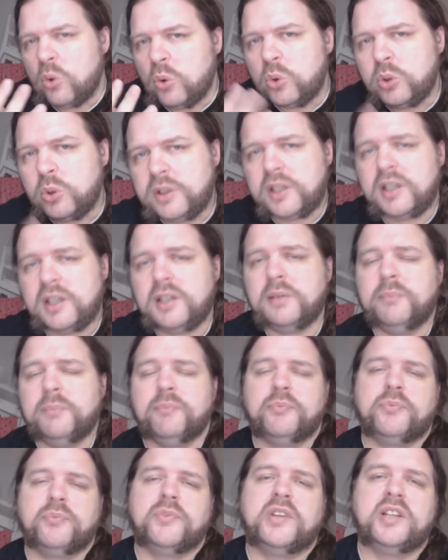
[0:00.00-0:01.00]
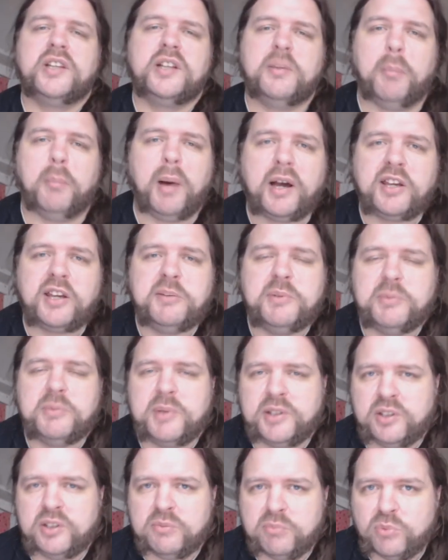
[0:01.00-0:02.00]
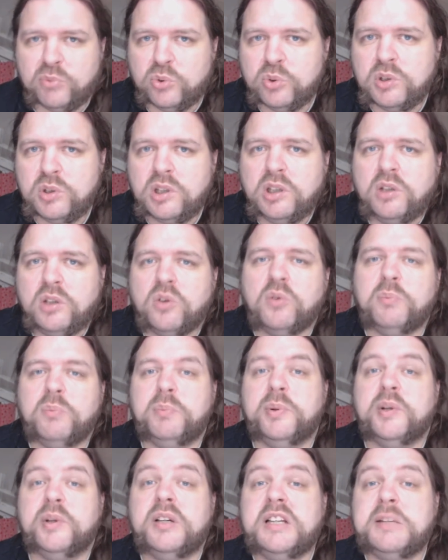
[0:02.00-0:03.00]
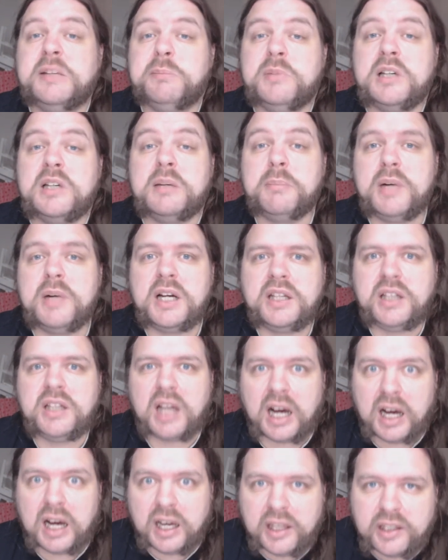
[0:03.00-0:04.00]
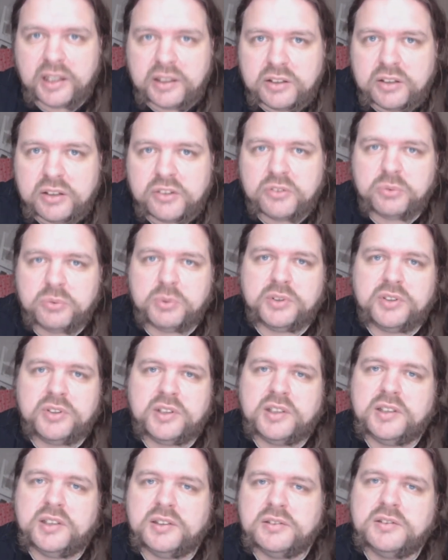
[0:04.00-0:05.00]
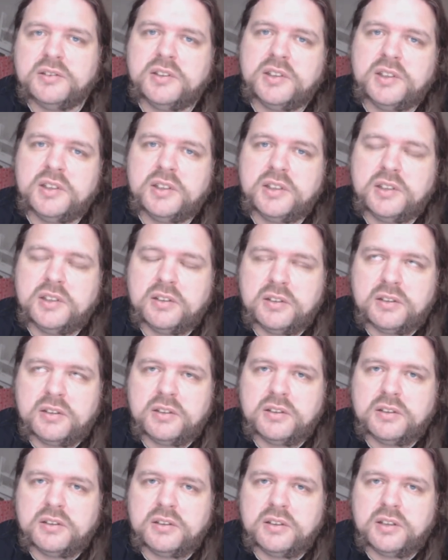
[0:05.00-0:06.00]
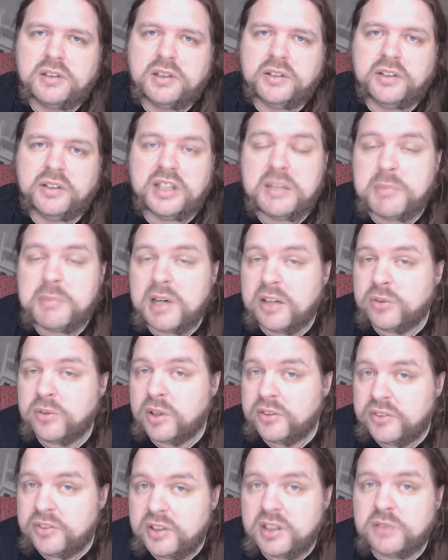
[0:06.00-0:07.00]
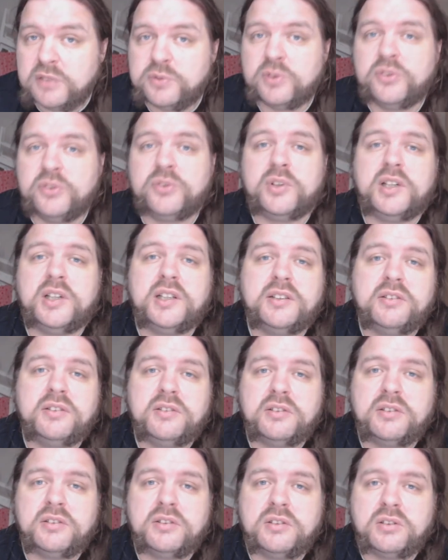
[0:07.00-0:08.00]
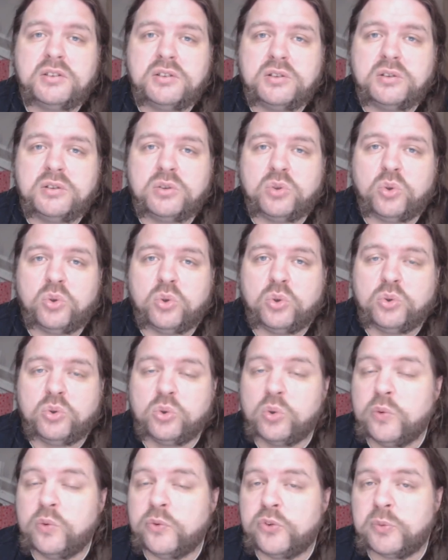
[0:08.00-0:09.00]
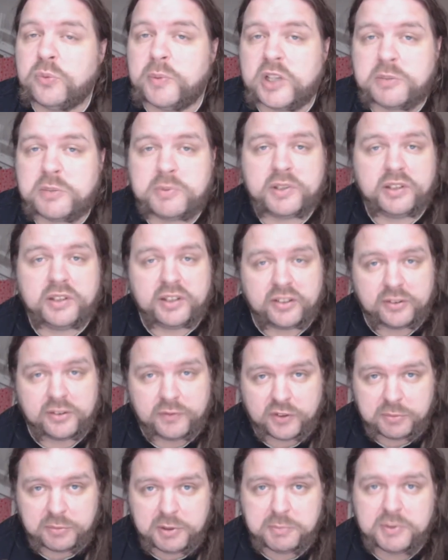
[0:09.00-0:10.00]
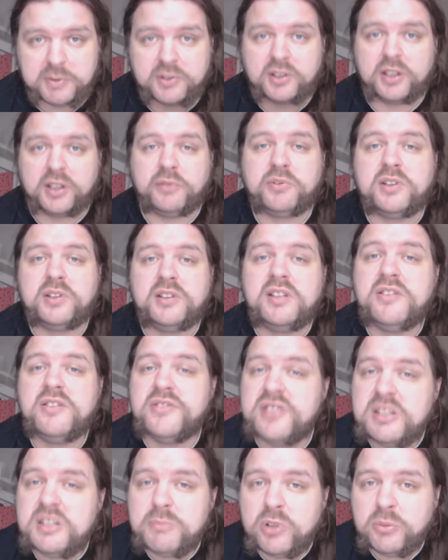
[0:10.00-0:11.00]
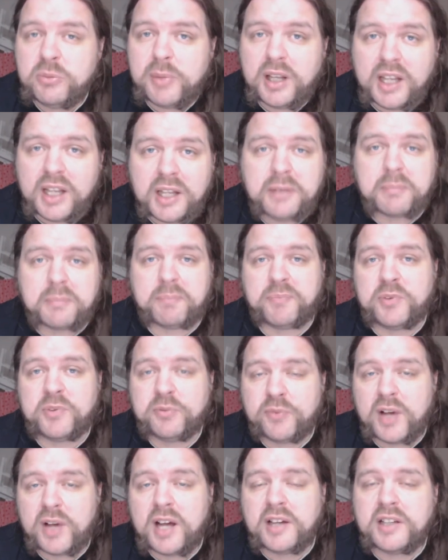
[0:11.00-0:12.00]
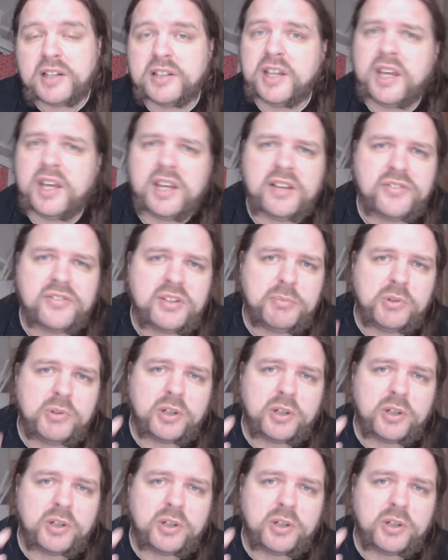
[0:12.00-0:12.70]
Oder mache ich mir mal die Mühe und bilde mir mein eigenes Urteil? Nehme also ein Telefon zur Hand und rufe zum Beispiel, was mich betrifft, den Simon mal an und frage ihn, hey